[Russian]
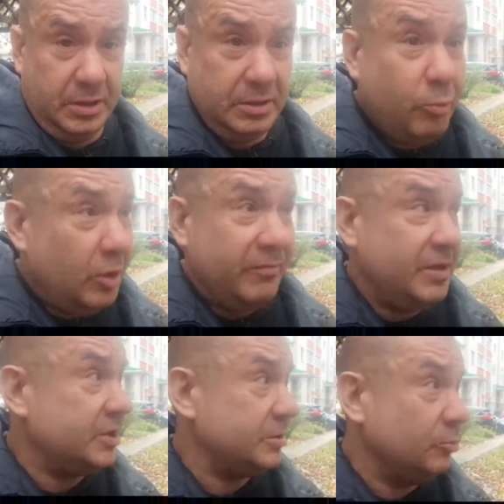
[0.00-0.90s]
Тем более в
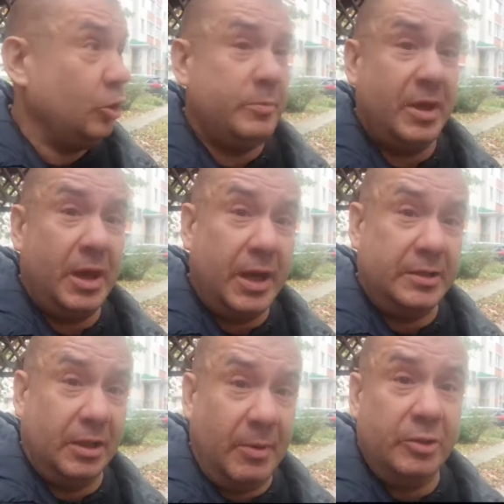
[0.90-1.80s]
нашем доме, а
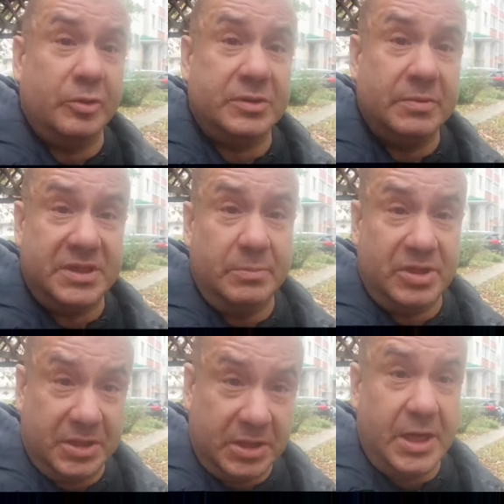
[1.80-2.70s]
это Ломоносова
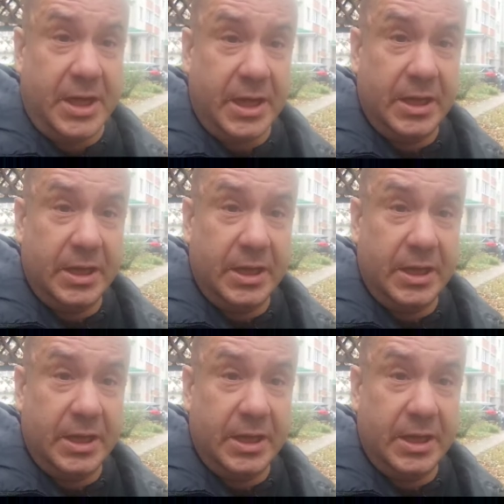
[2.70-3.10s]
73,